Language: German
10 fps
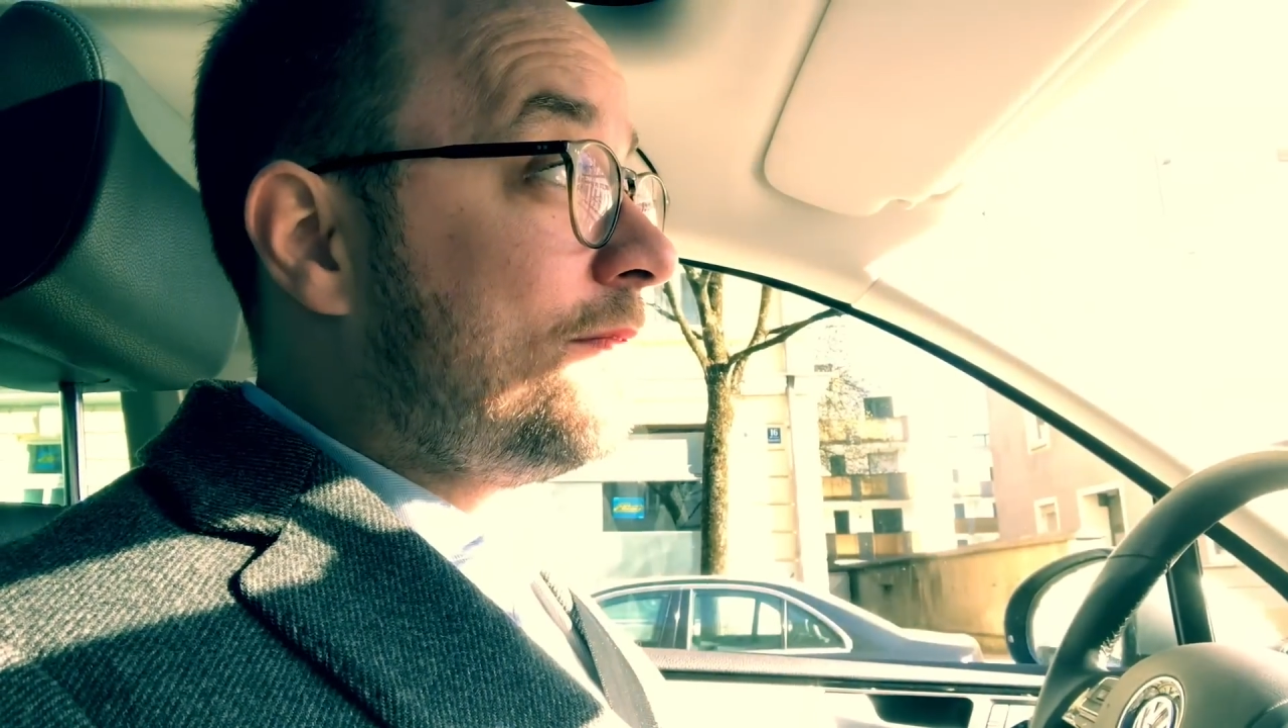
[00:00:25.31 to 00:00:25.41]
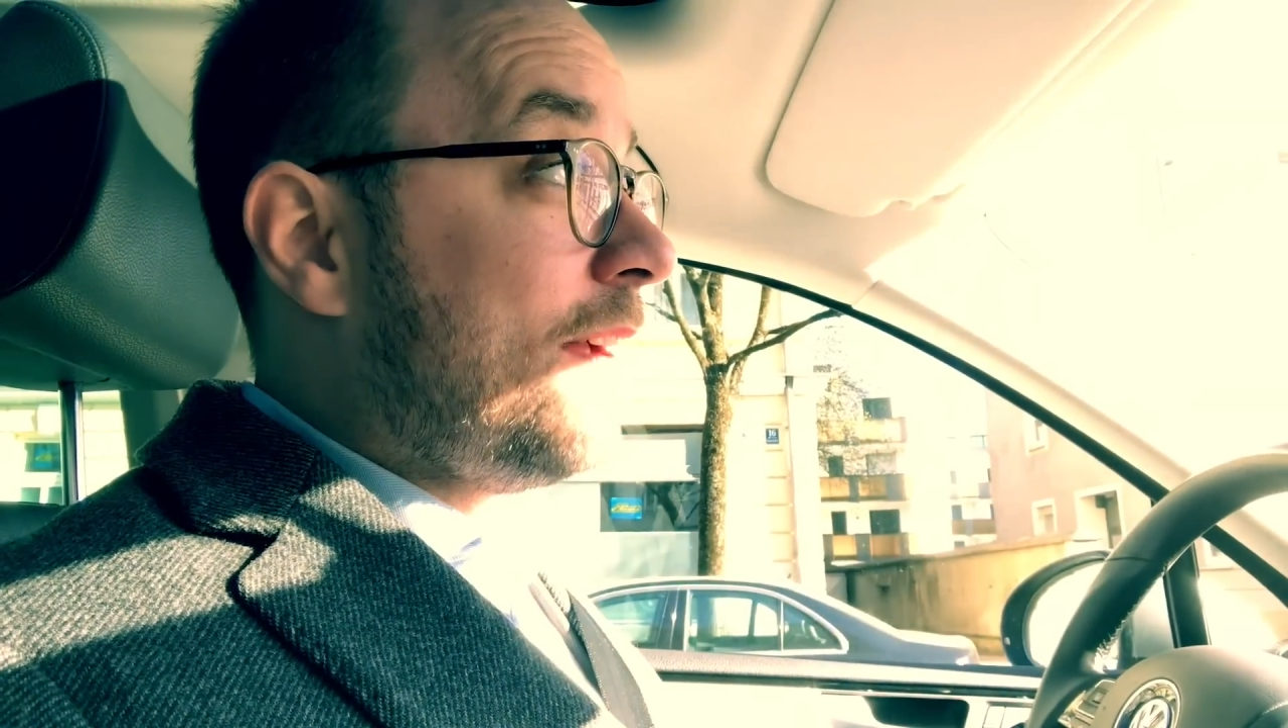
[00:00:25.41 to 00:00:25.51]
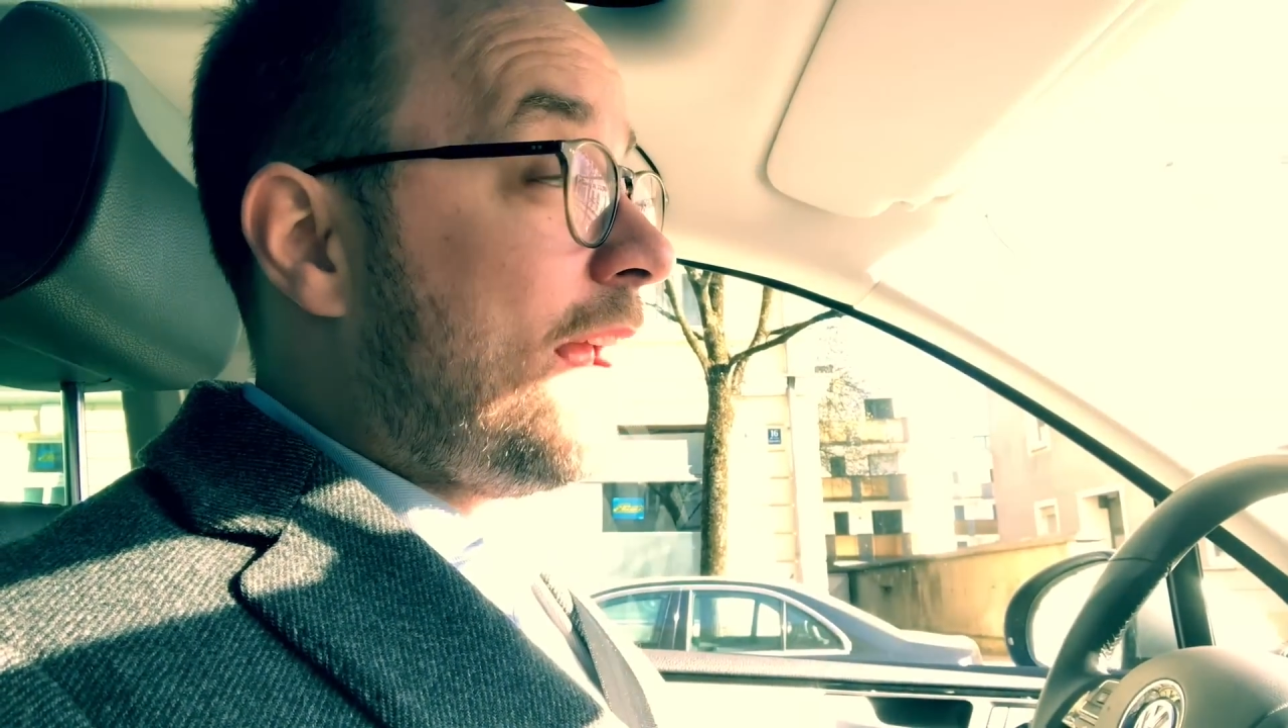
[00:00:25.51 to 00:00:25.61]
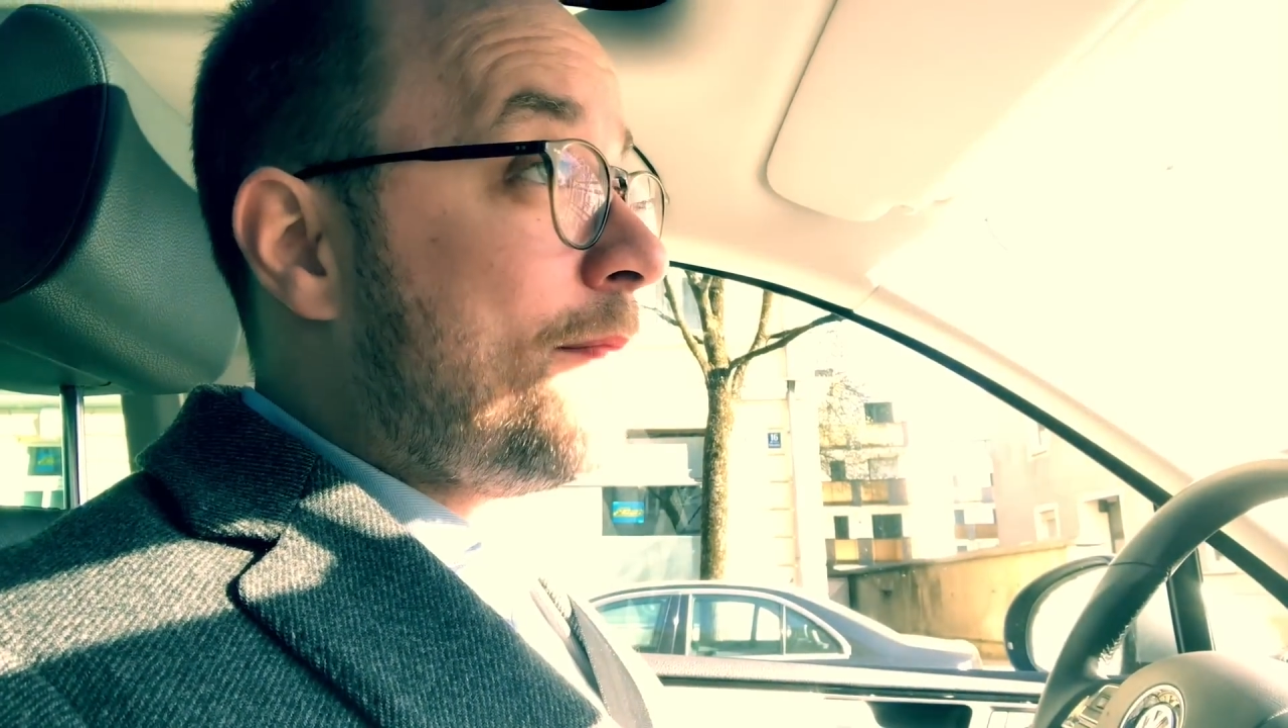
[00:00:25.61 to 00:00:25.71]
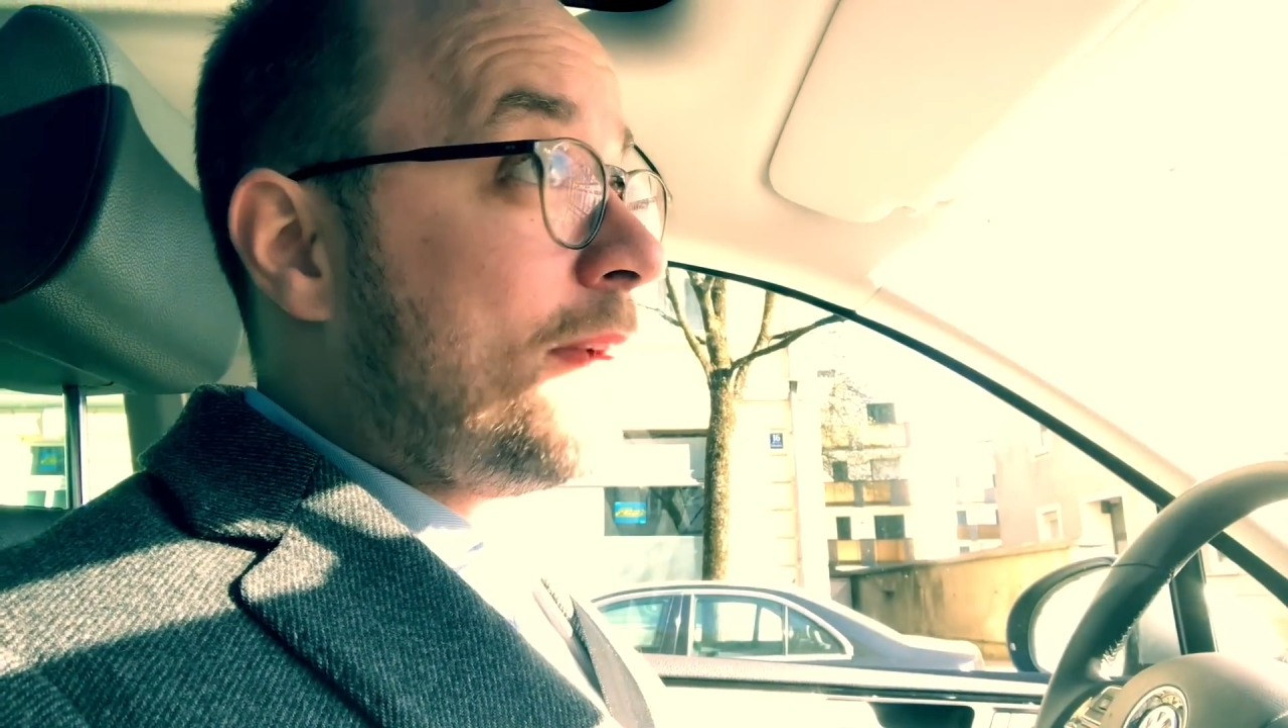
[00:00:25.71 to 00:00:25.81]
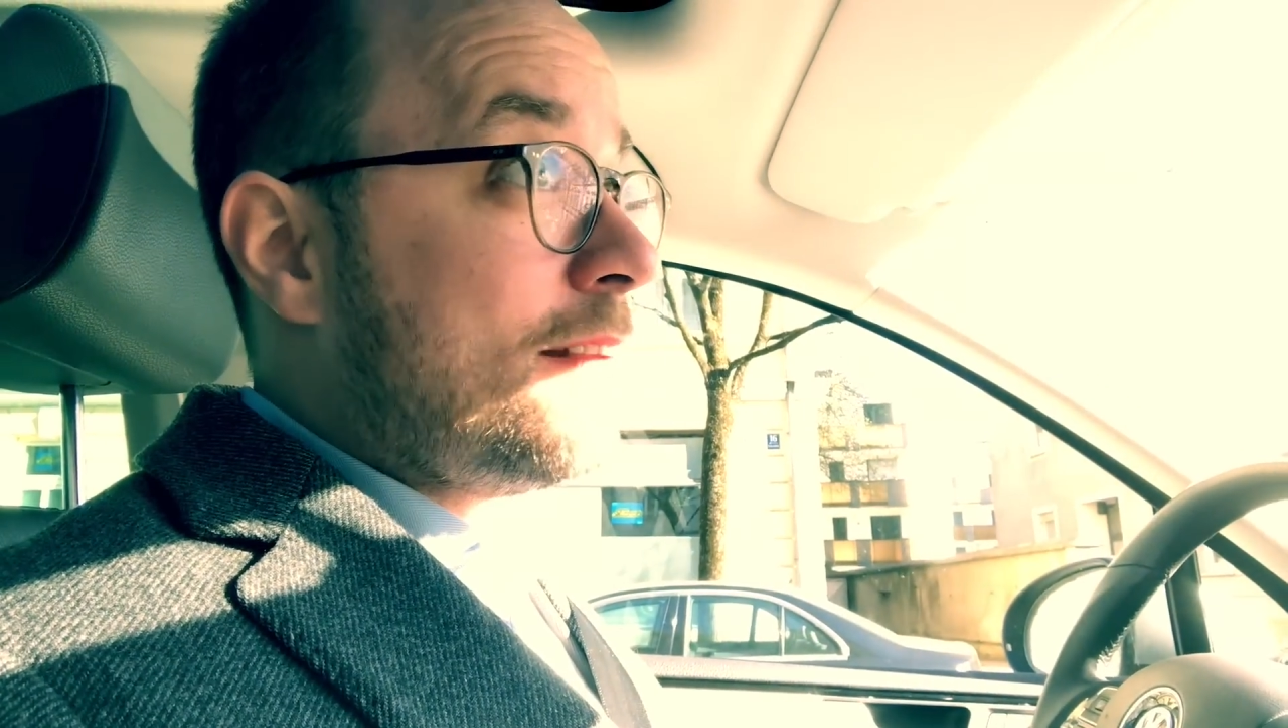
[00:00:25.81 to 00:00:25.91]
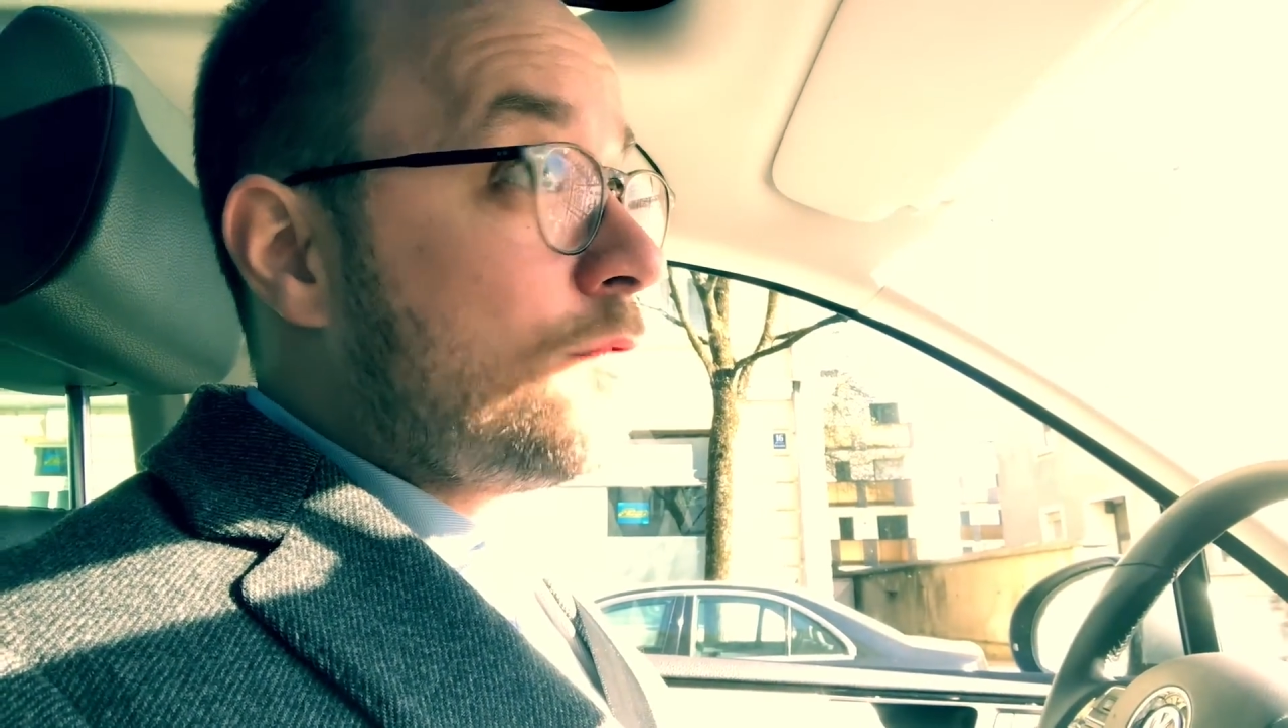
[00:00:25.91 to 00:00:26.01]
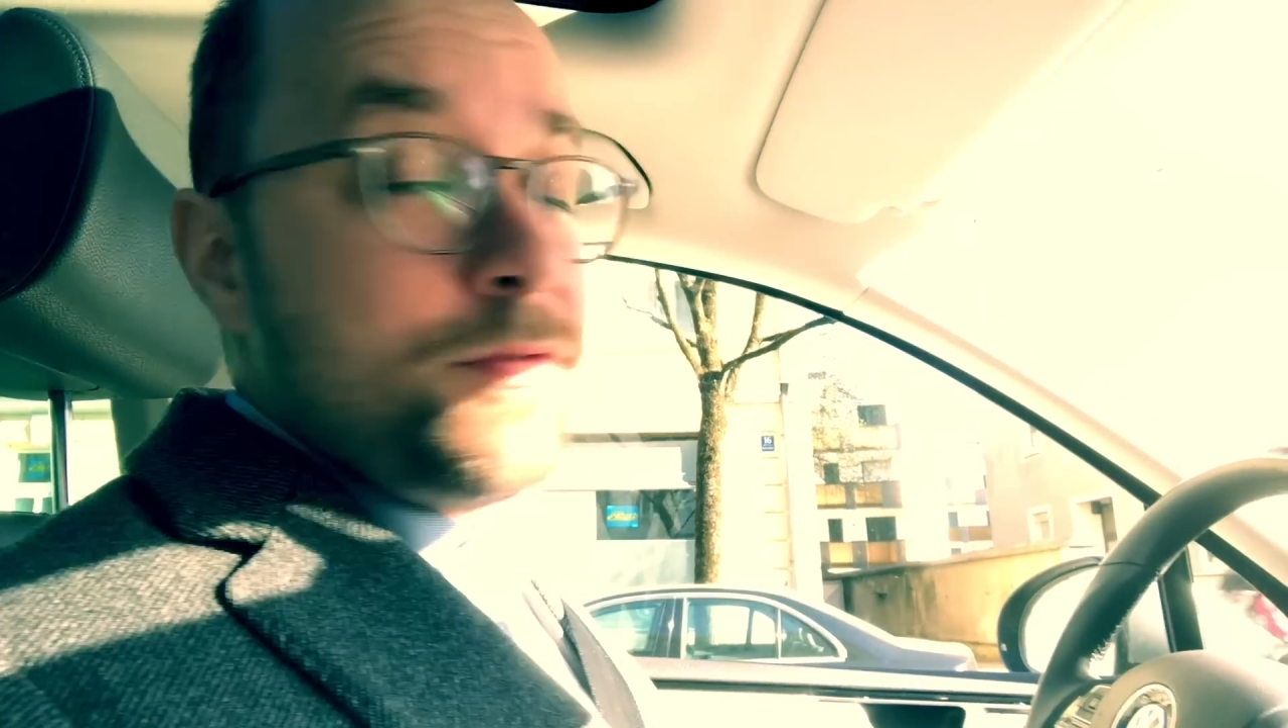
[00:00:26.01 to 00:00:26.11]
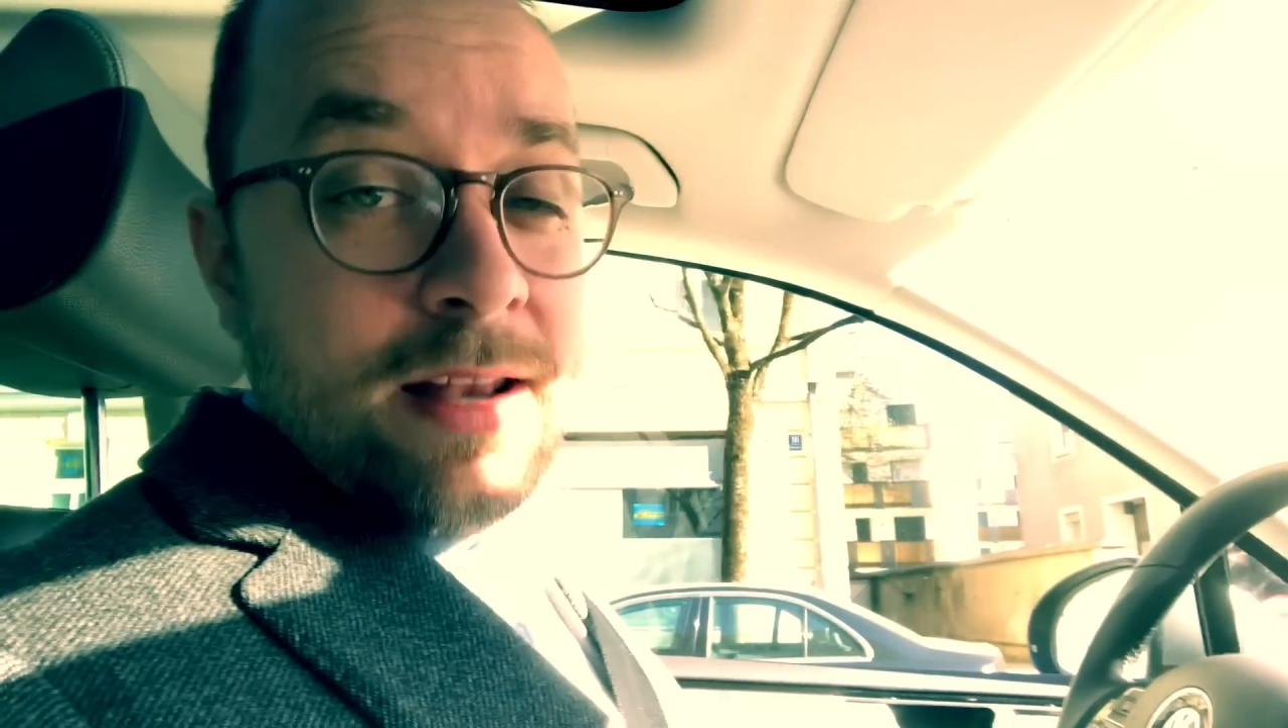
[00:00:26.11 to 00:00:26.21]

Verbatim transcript: weil man so